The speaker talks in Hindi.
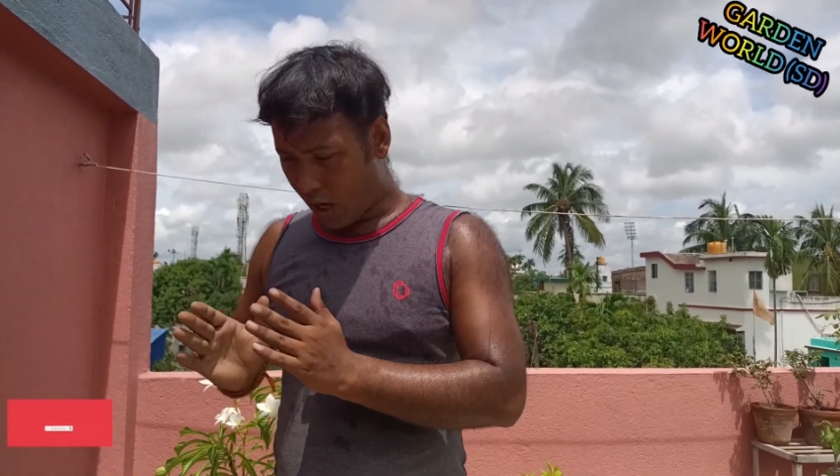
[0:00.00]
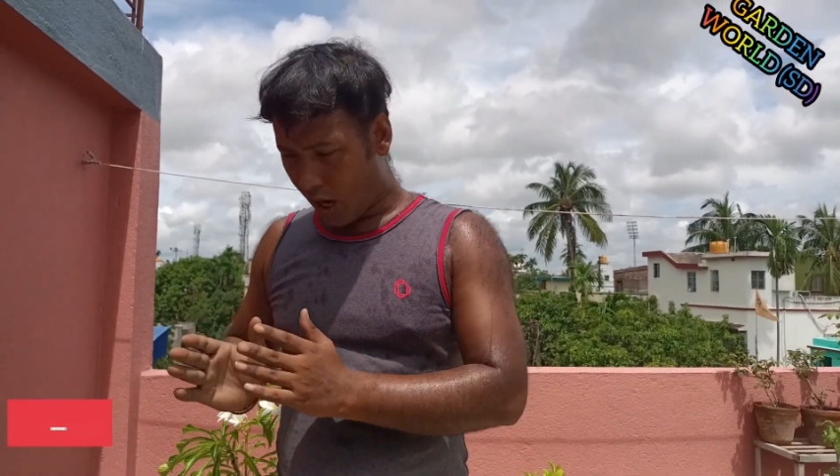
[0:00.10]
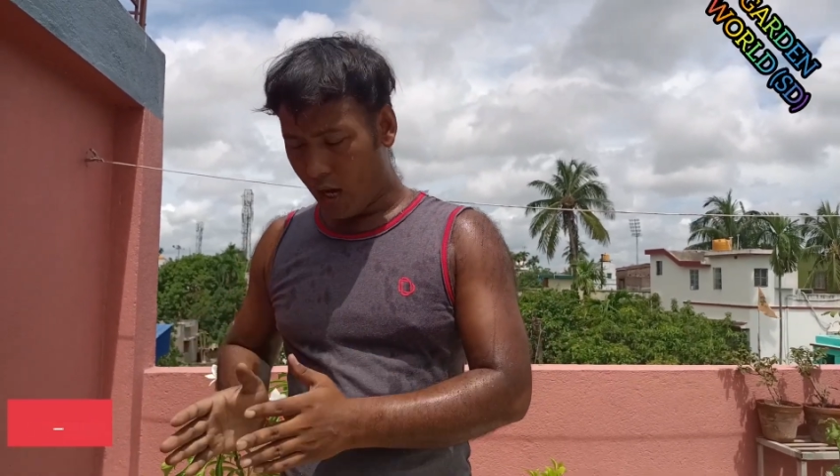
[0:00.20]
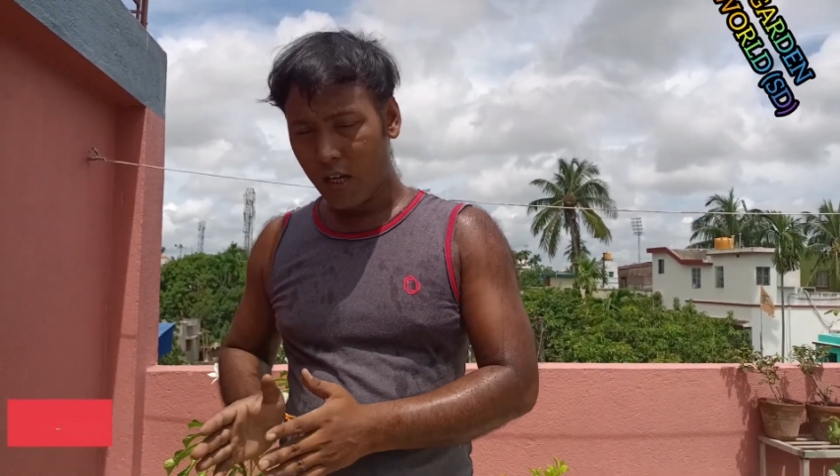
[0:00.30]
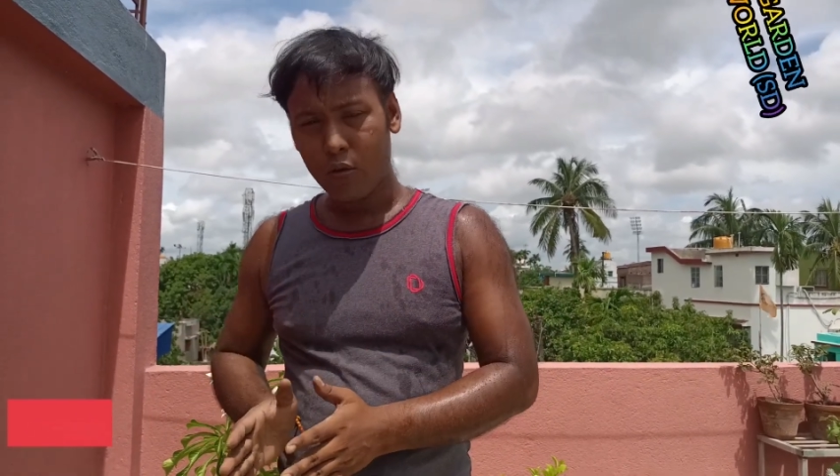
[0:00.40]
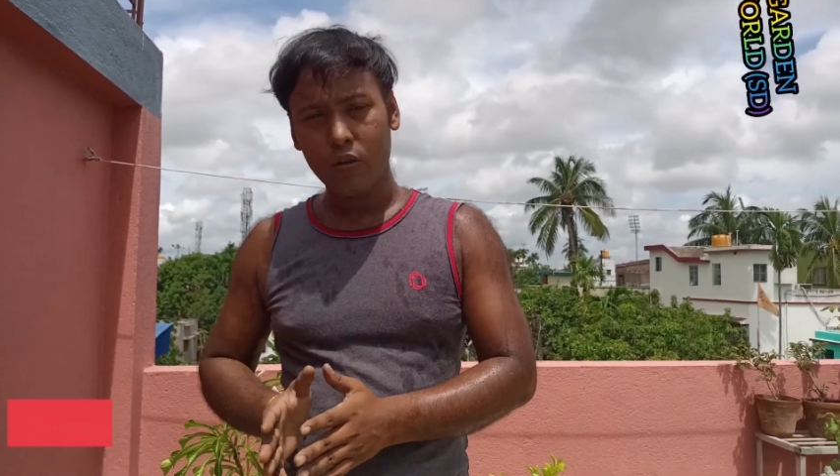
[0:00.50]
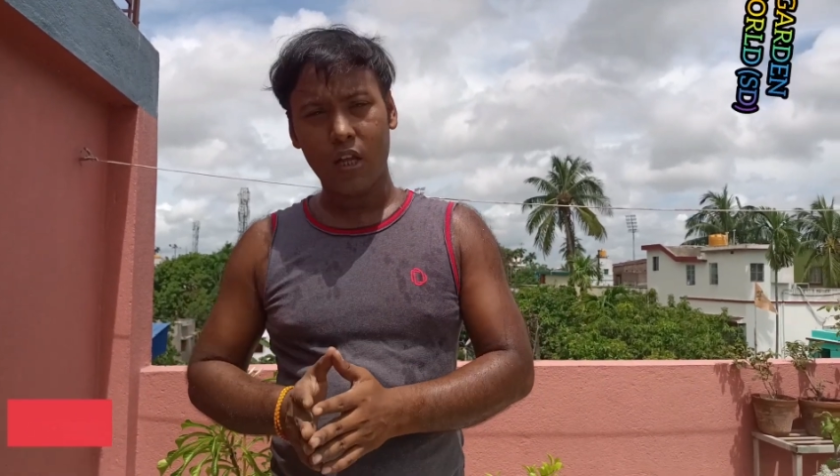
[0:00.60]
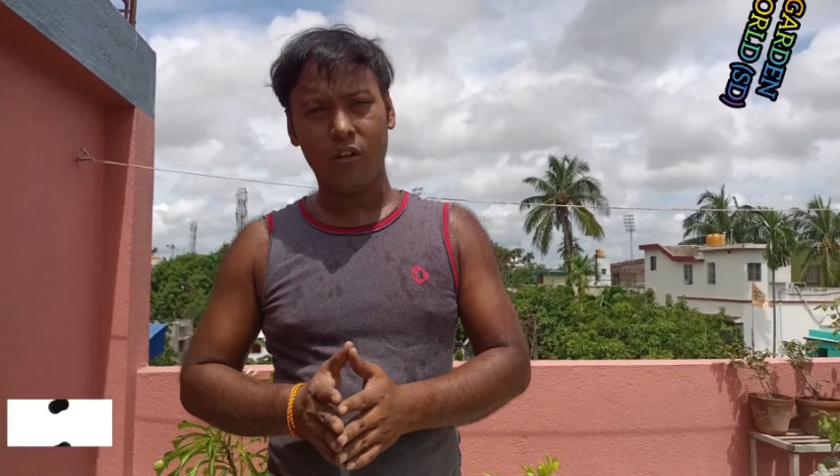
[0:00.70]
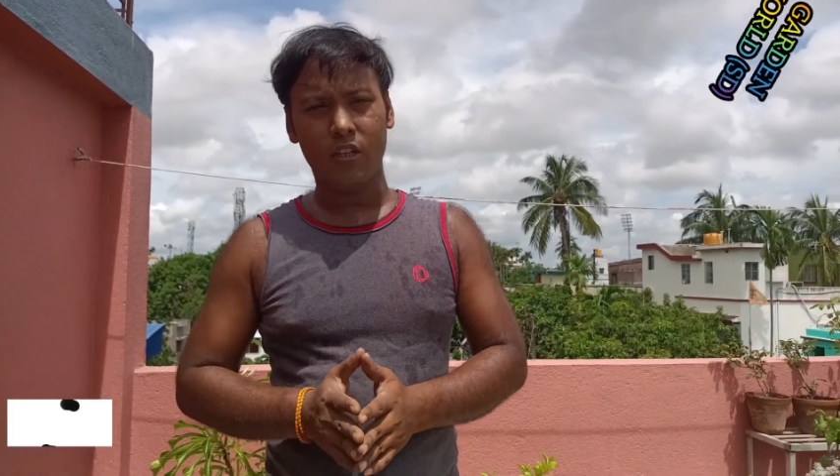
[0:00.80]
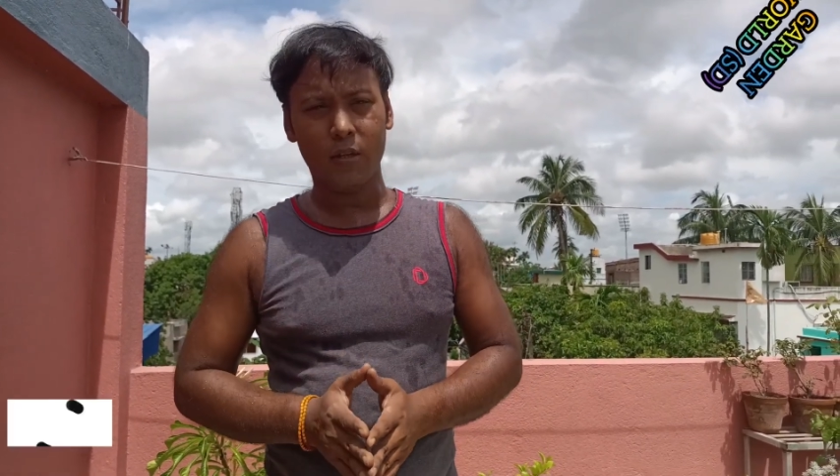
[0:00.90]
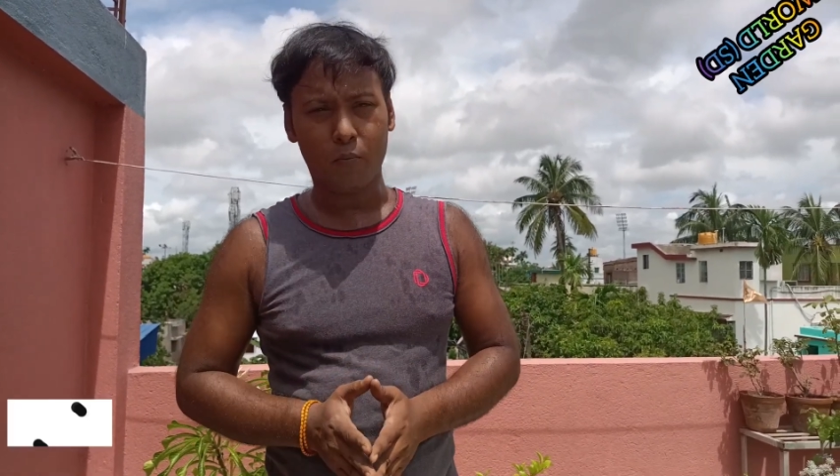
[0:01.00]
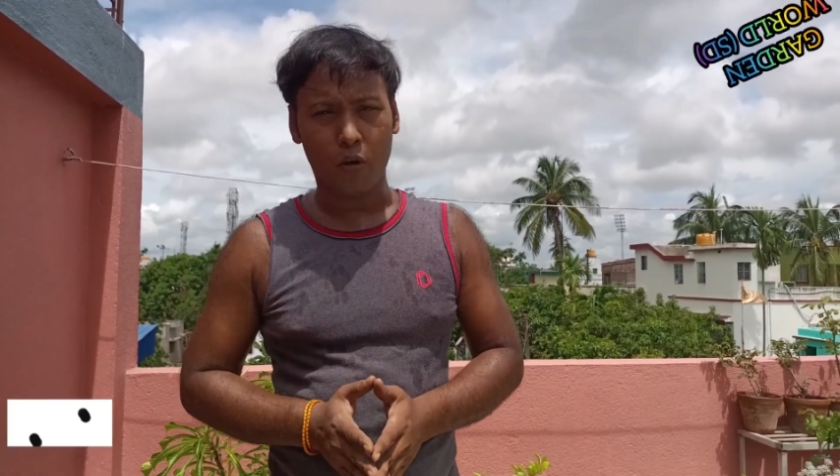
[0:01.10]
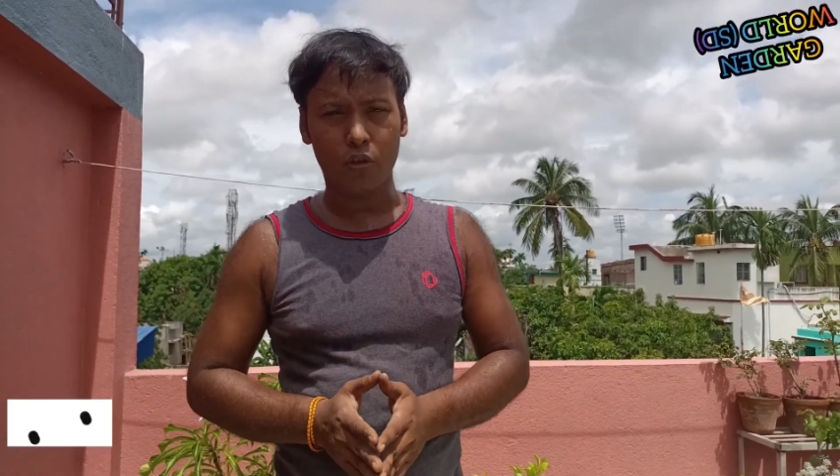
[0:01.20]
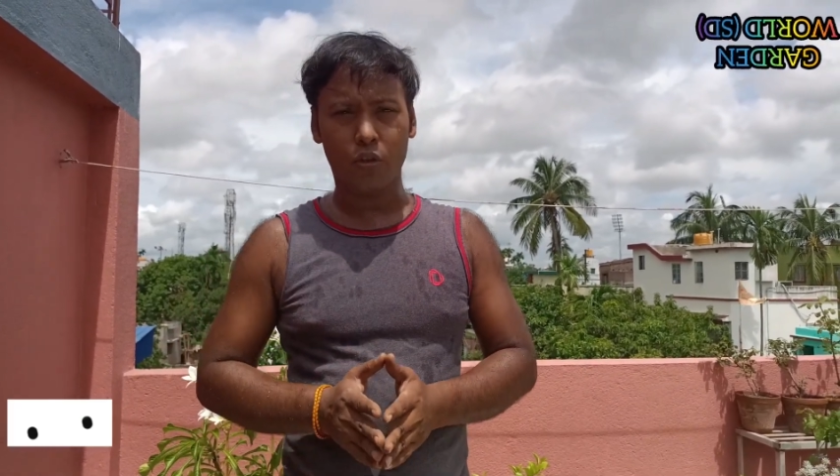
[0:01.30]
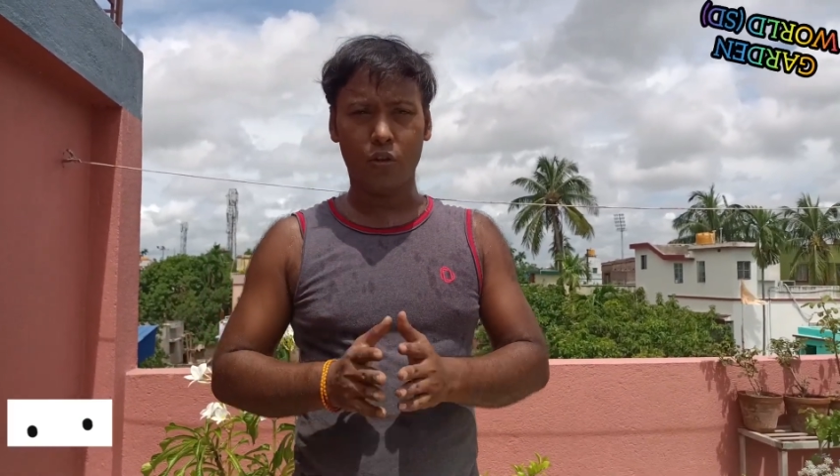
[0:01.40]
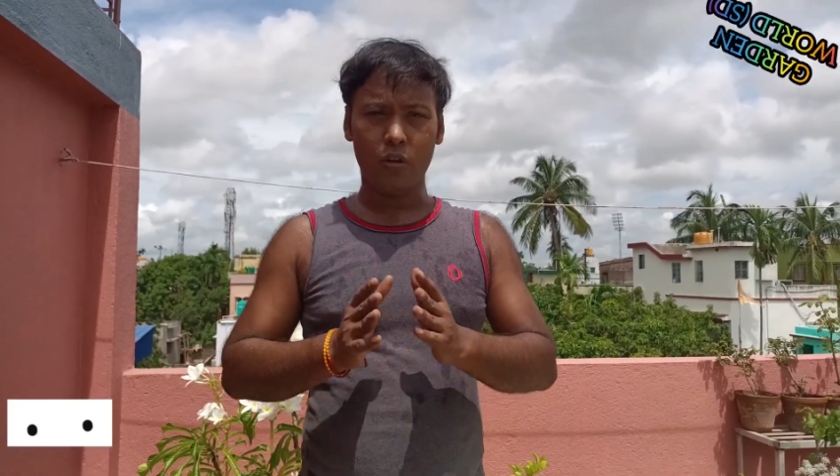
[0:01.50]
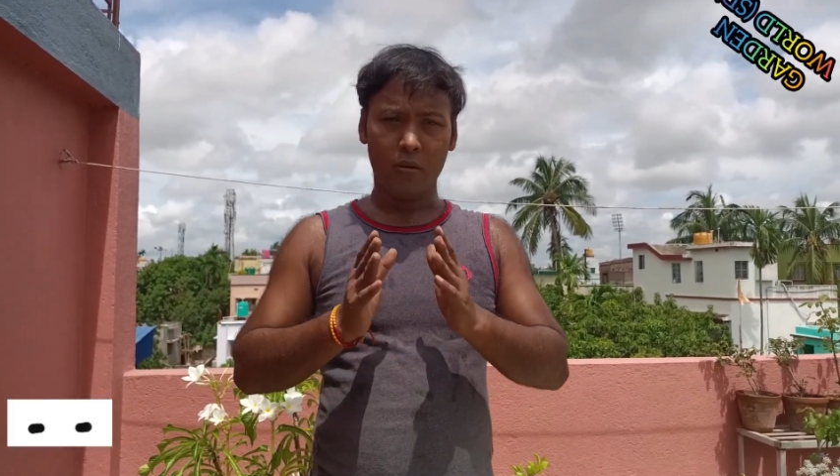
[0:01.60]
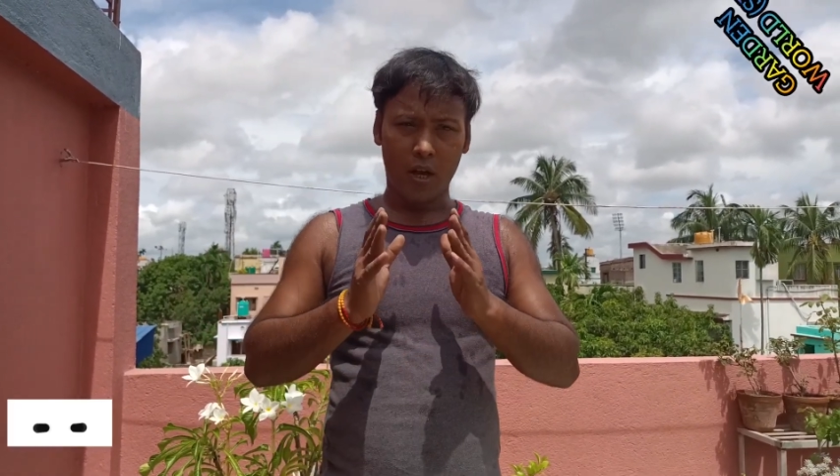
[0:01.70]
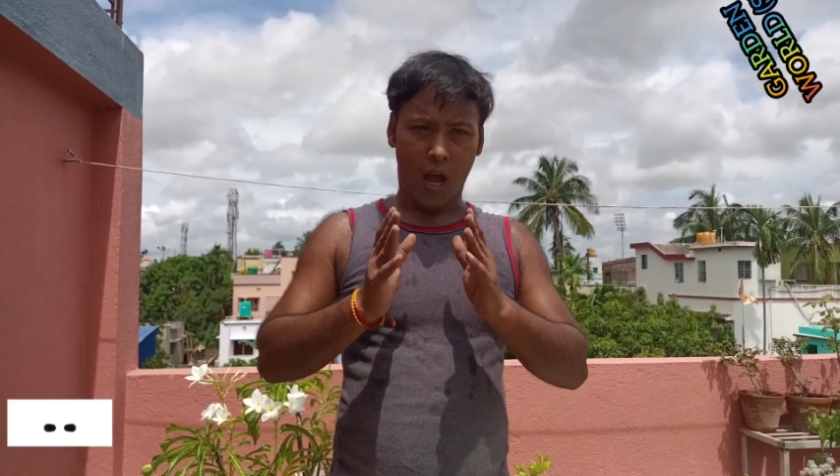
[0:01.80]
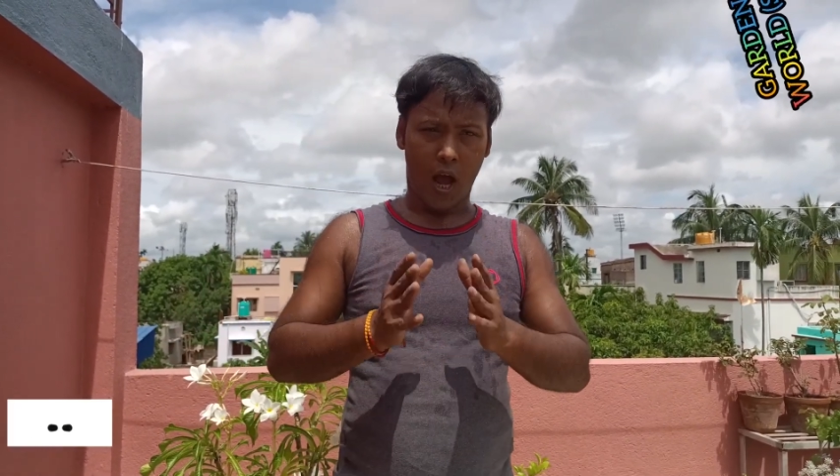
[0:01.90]
हर एक गुलदावरी के पौधों को
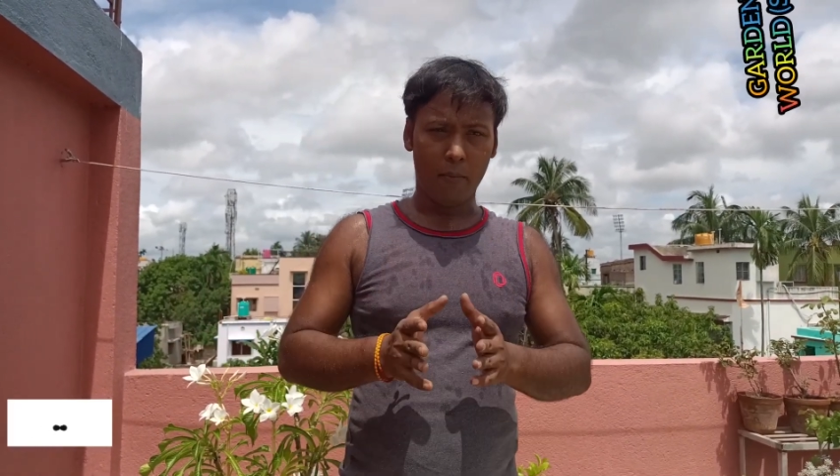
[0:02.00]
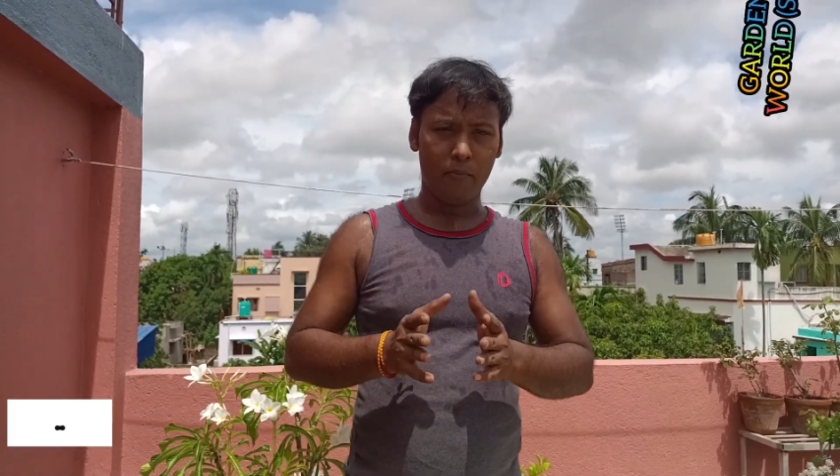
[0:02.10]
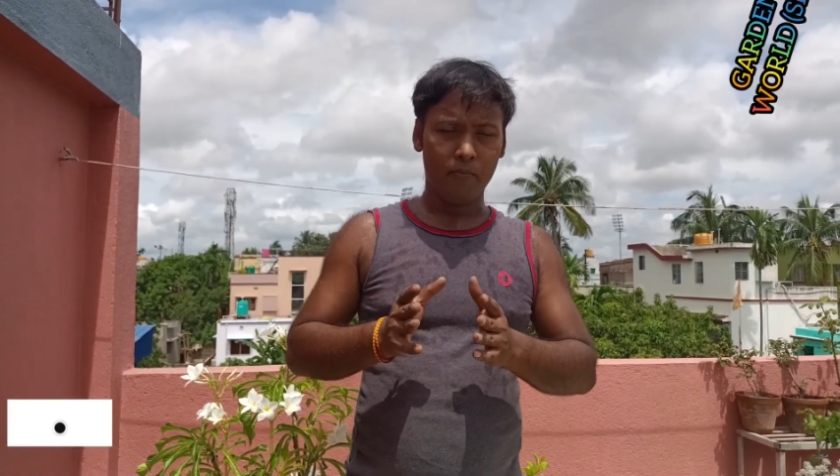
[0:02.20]
आप